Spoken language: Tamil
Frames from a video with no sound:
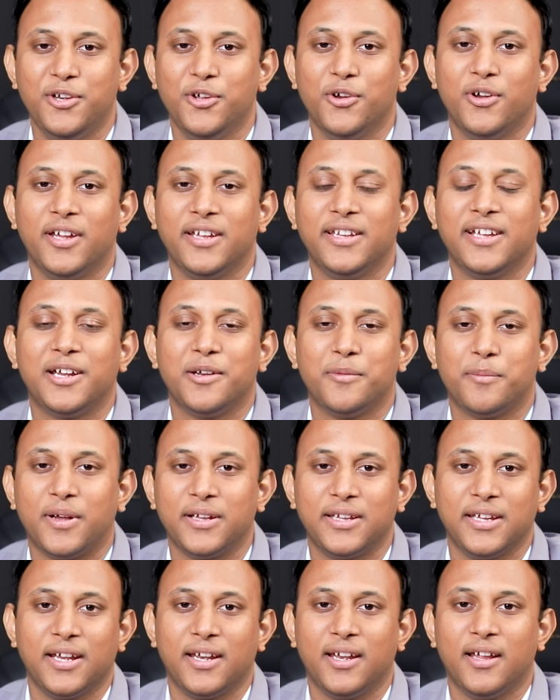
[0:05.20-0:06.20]
வீடியோ எதுக்குன்னு
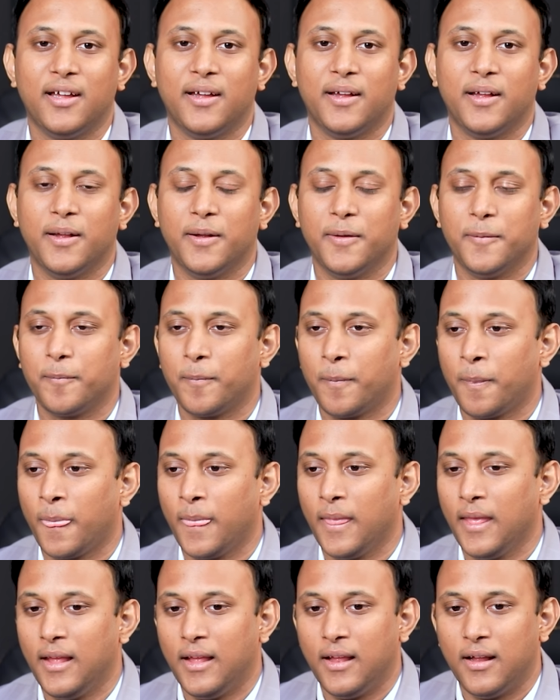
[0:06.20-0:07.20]
பார்த்தீங்கன்னா
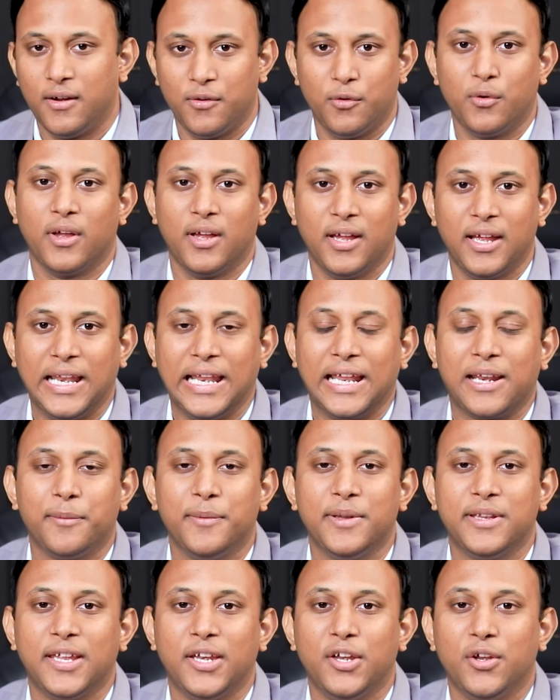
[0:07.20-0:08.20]
உங்கள்
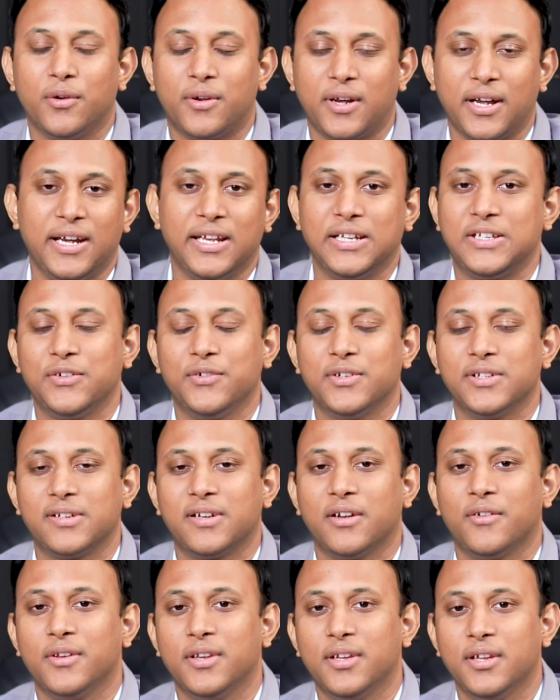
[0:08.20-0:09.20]
எல்லாருக்குமே தெரியும் ட்ரேட்
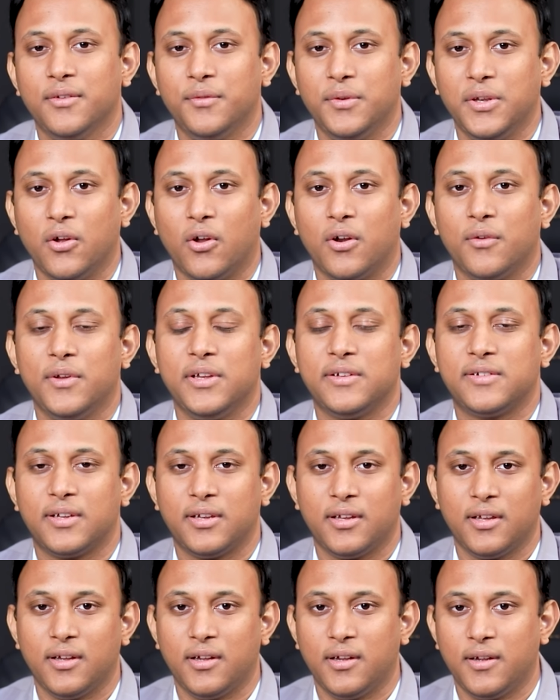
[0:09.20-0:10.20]
அச்சீவர்ஸில் வந்து வி ஆல்வேஸ்
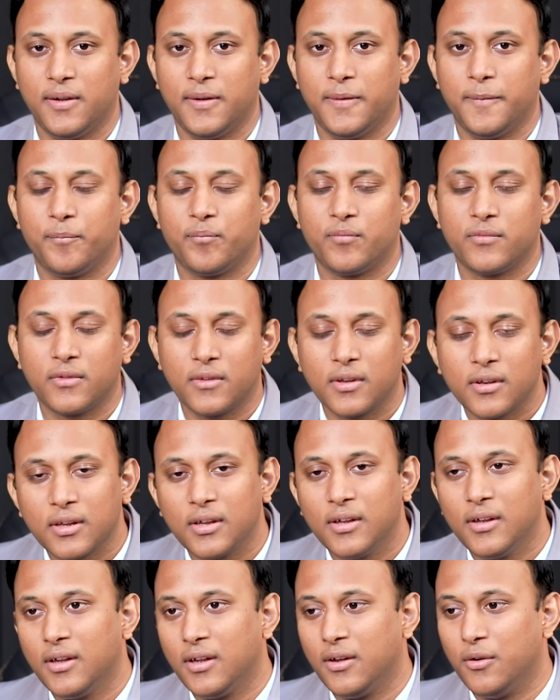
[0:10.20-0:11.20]
uh,
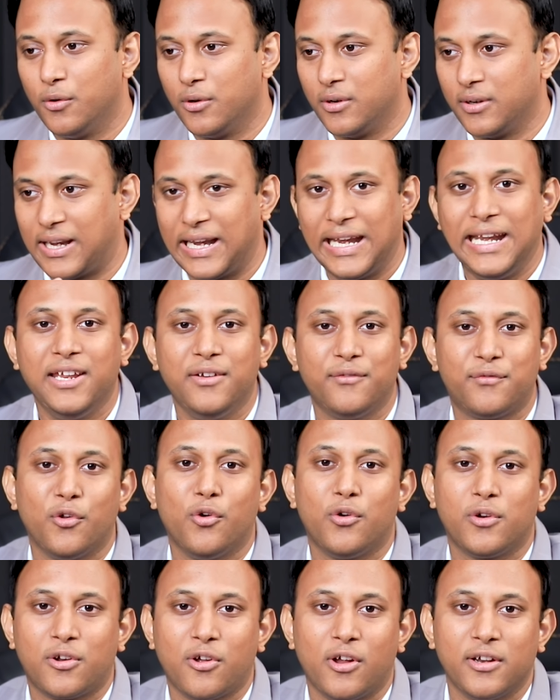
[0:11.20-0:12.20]
ஒரு ட்ரேடிங்
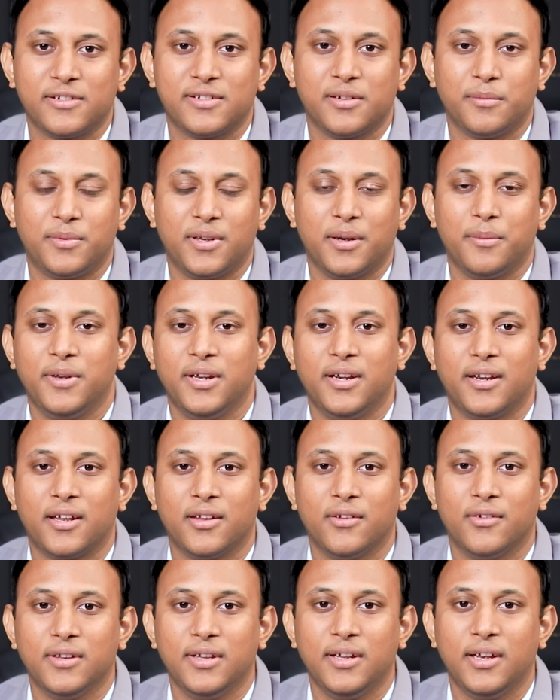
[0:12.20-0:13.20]
ஃப்ளோர் கான்செப்ட்
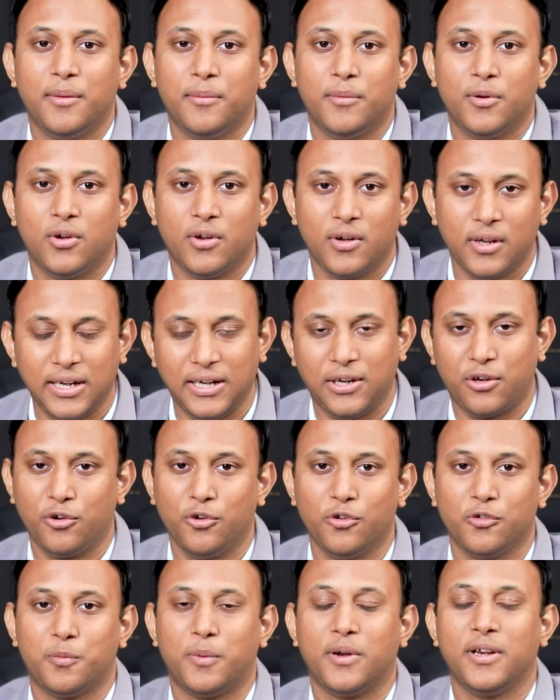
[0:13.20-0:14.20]
அப்படின்றத வந்து நம்ம
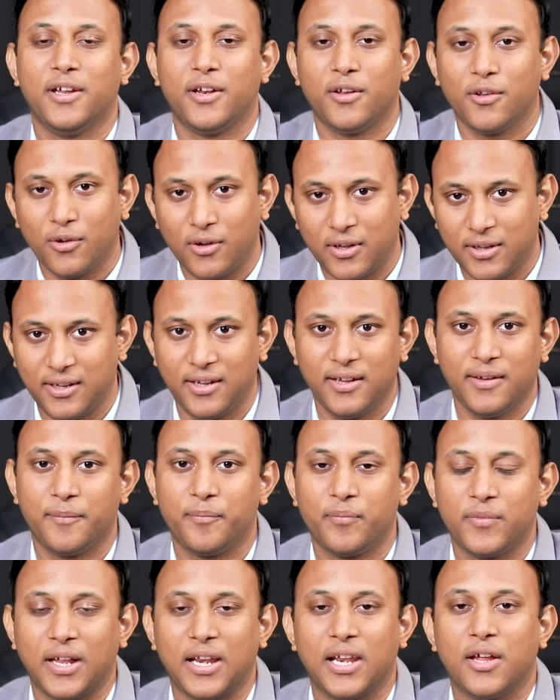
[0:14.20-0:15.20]
இன்ட்ரடியூஸ் பண்ணியிருந்தோம் அது
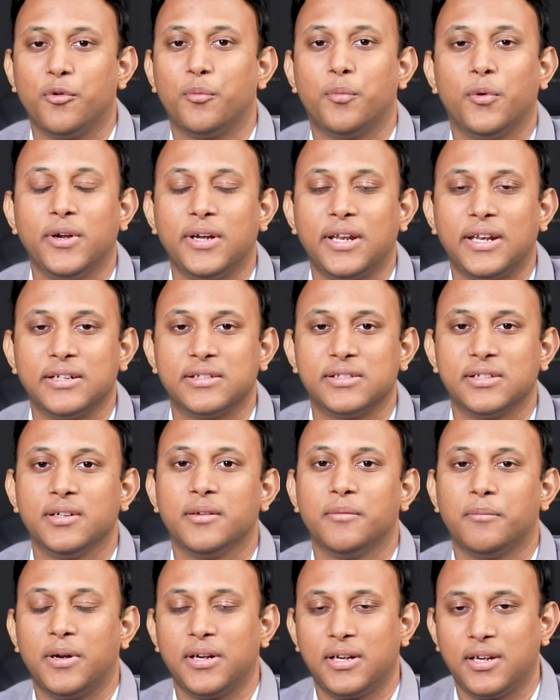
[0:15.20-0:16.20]
நல்லாவும் போயிட்டு இருந்துச்சு
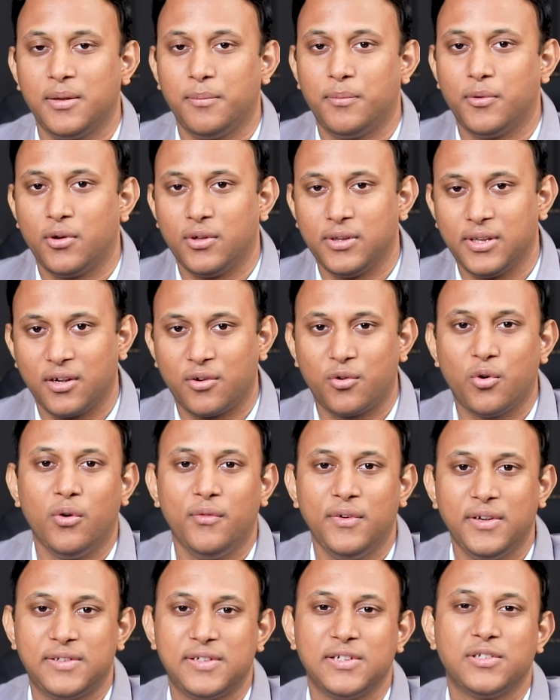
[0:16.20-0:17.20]
பட் இப்போ அந்த
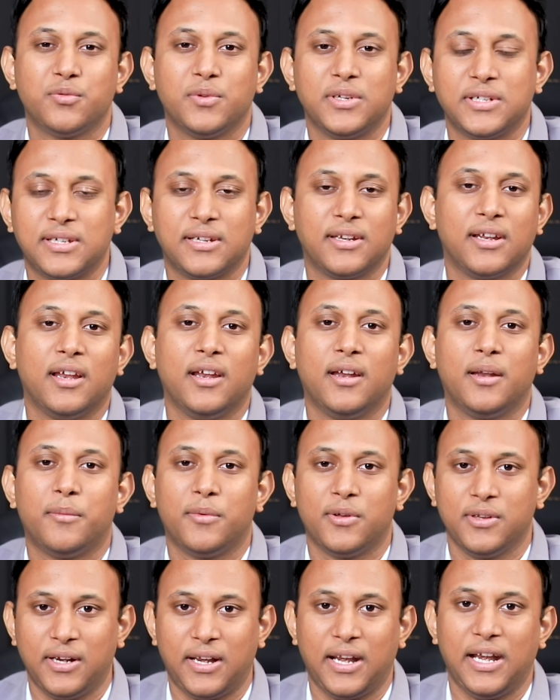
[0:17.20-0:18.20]
கோவிட் சுச்சுவேஷனால்
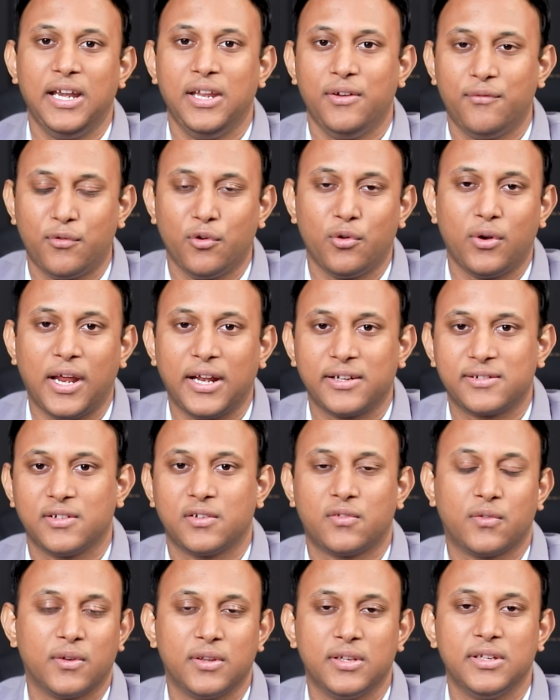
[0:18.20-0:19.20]
நம்ம அந்த ட்ரேடிங் ஃப்ளோர்
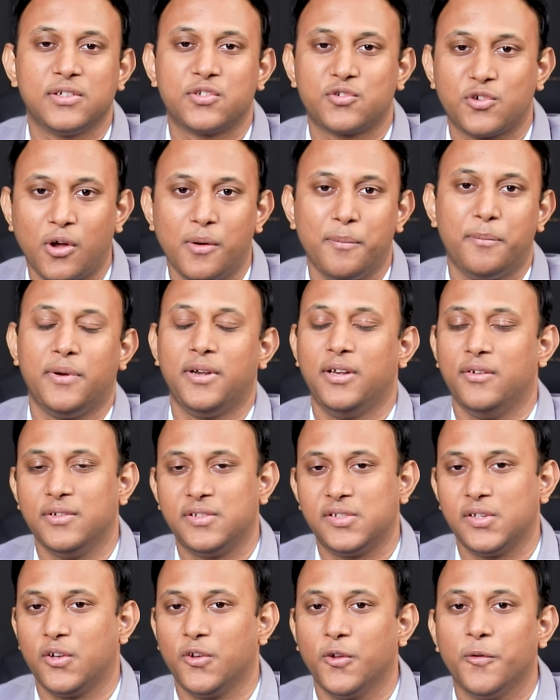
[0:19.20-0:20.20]
ஆக்சஸ் வந்து ஸ்டாப் பண்ணி
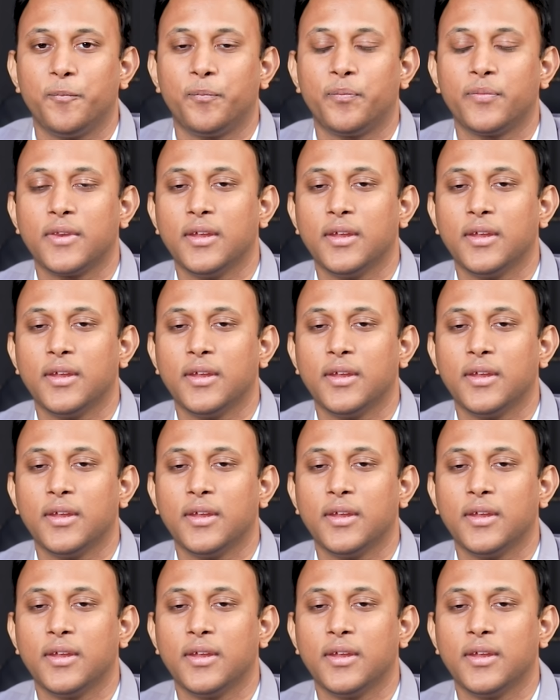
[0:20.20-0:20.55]
வச்சுருந்தோம்